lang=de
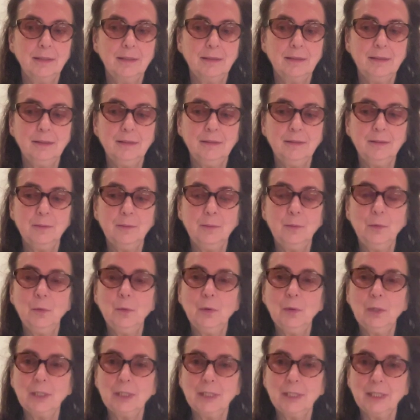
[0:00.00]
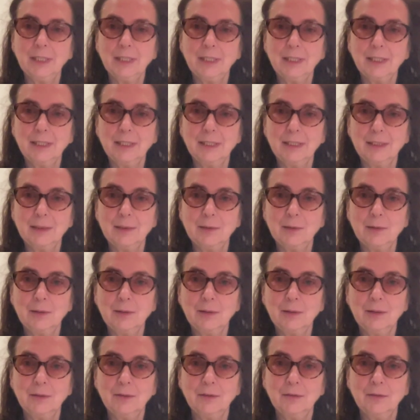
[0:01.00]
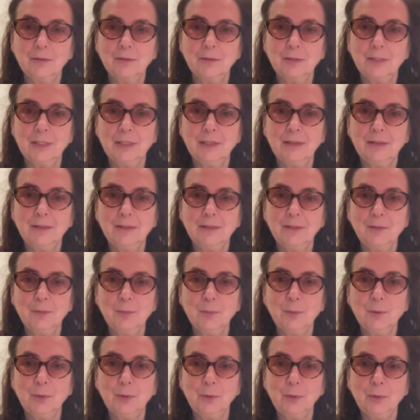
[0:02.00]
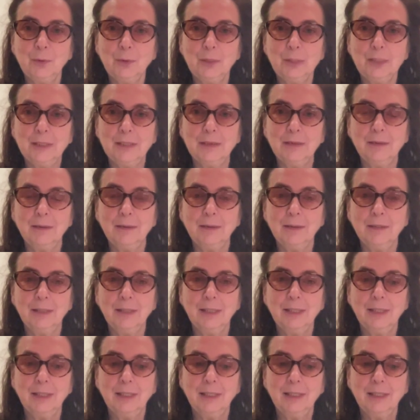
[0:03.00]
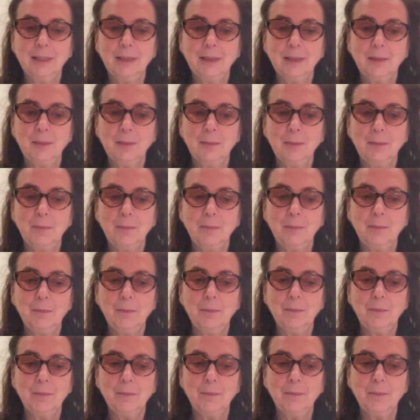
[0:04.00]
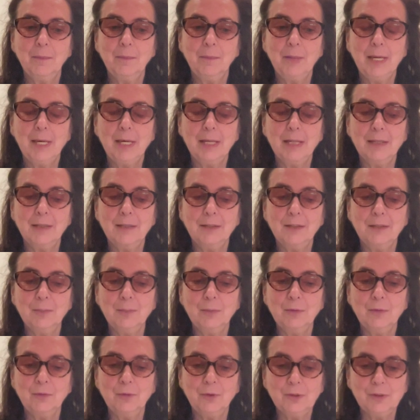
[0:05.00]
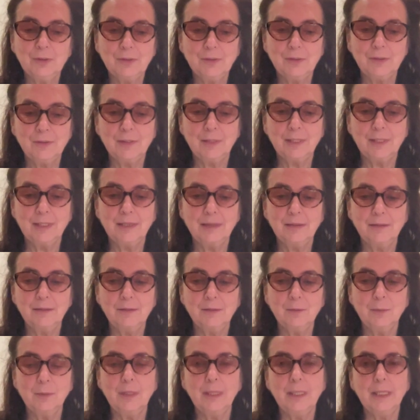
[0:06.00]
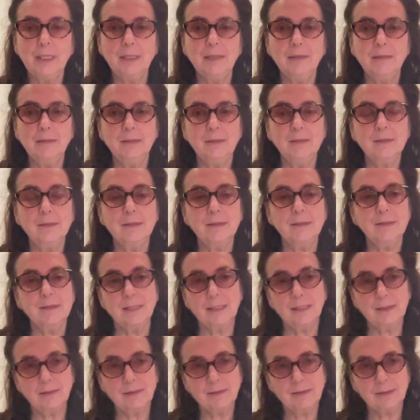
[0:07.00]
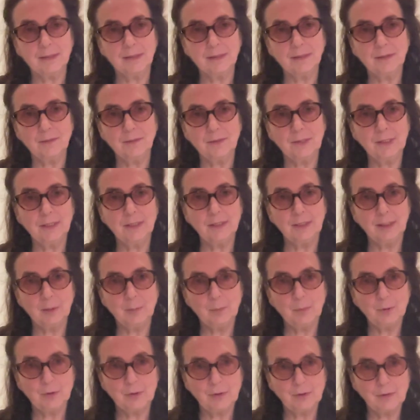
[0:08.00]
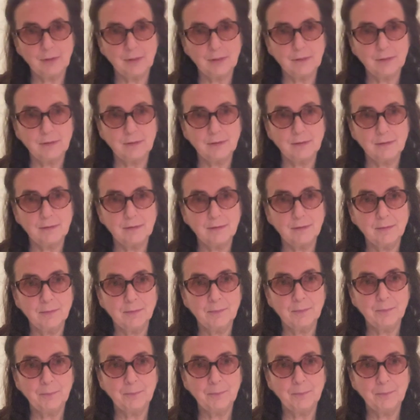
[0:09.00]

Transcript: diese Möglichkeit, Frieden zu berühren, mehr ins Bewusstsein zu bringen, dass das ganz, ganz wichtiger Prozess ist.